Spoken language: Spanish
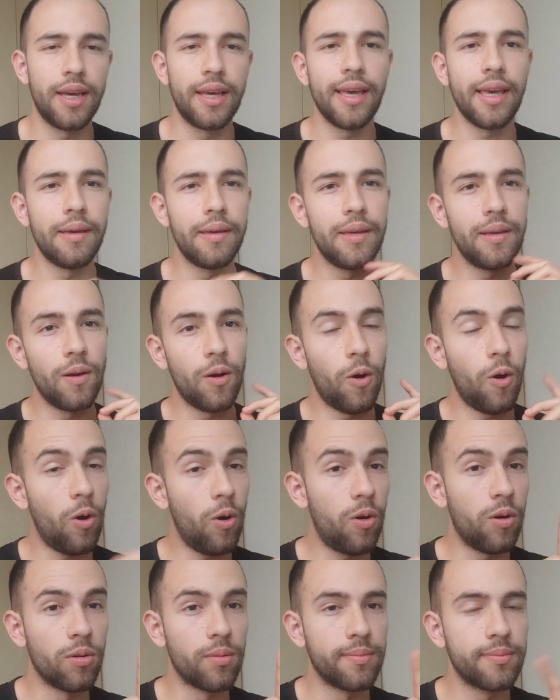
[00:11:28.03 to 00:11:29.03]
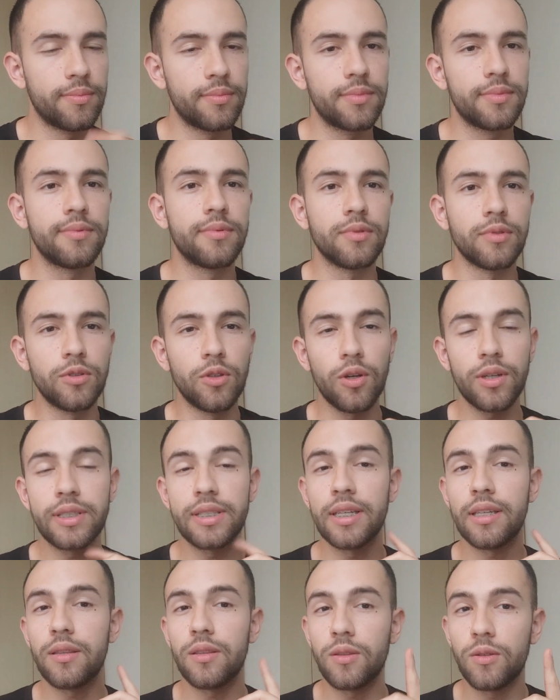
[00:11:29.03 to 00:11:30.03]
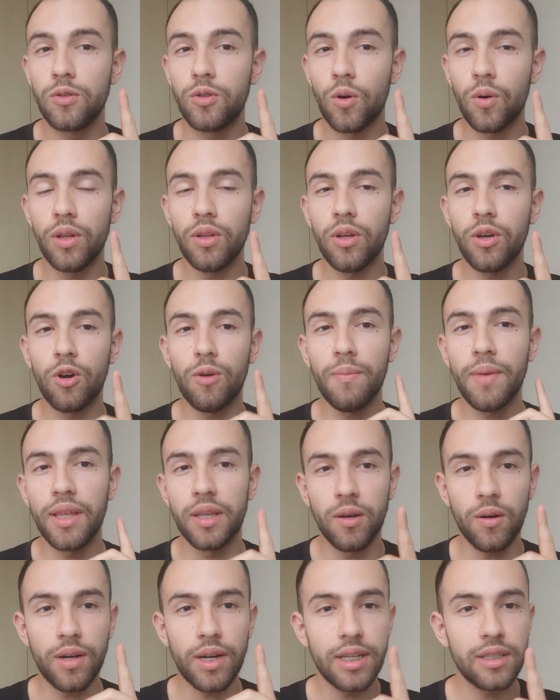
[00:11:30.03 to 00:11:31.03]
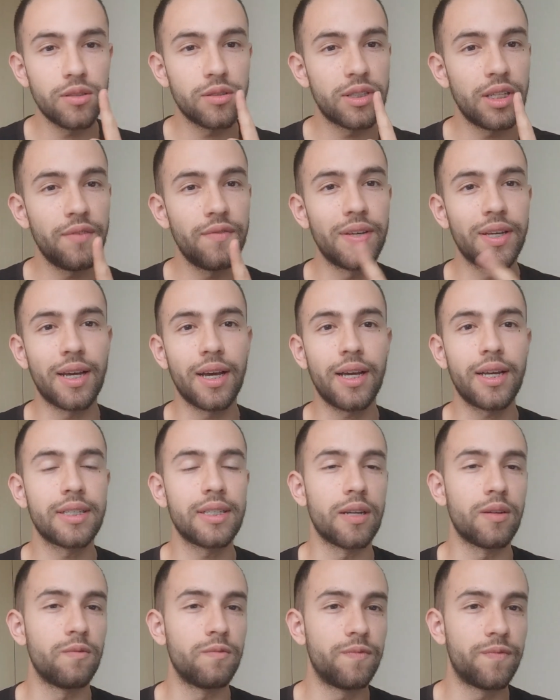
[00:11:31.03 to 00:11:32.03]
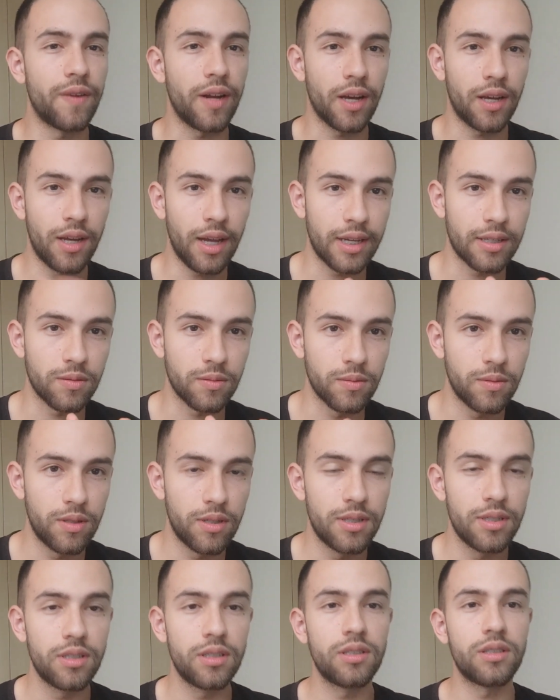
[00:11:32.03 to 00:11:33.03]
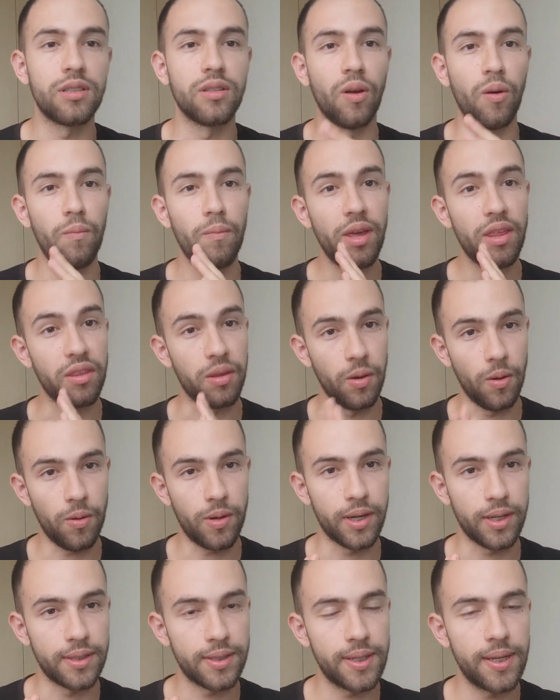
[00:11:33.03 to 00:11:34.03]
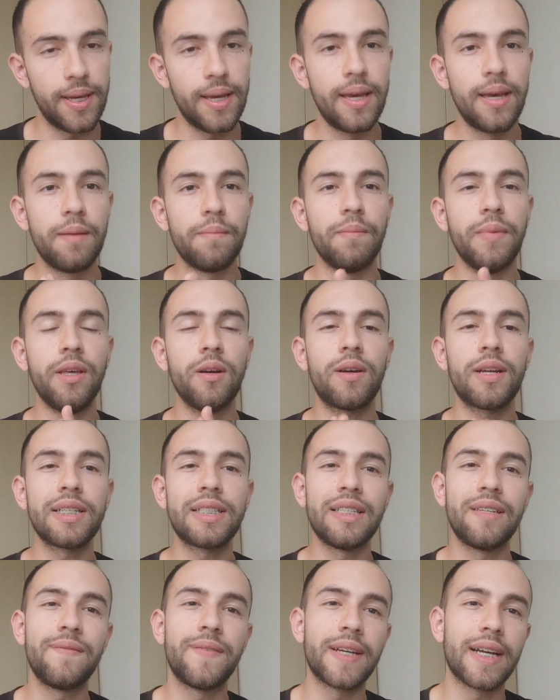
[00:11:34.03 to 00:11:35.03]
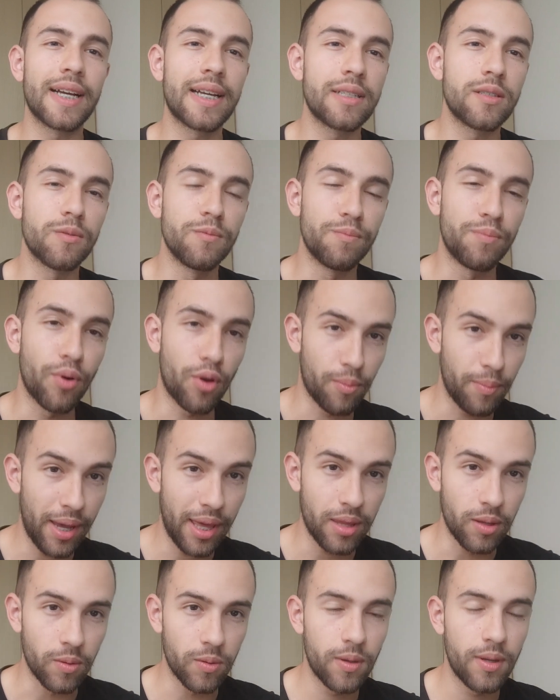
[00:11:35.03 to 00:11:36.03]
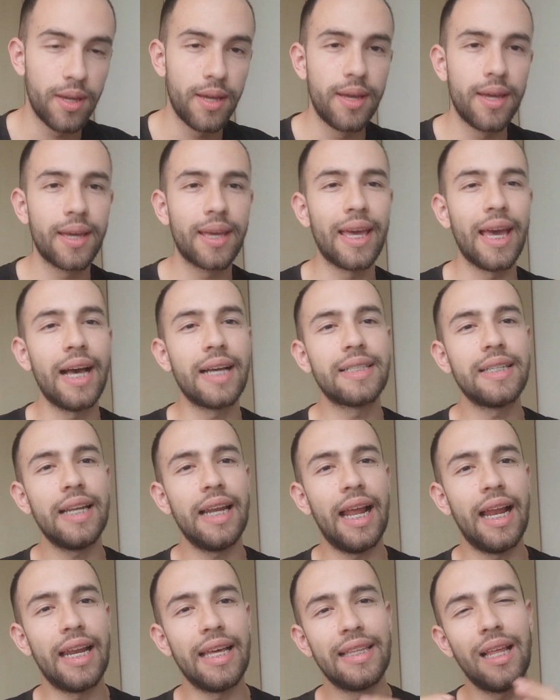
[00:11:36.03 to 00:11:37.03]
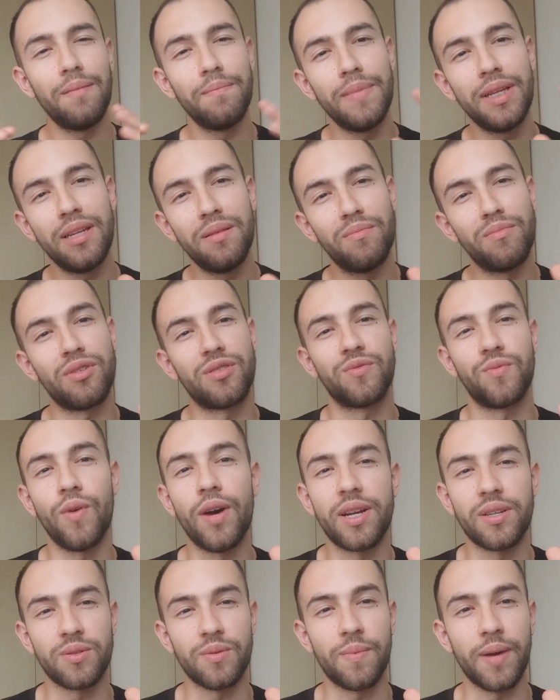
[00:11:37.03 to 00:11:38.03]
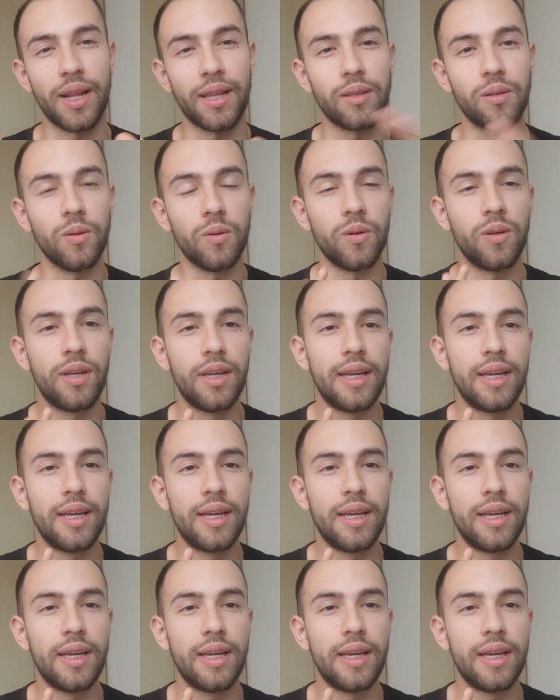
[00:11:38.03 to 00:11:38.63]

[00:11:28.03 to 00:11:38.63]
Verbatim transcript: Y ojo, yo cuando digo mediocres no significa que sean un fracaso, sino mediocres. Mediocres significa que son promedio, que hacen la ley del mínimo esfuerzo para todo.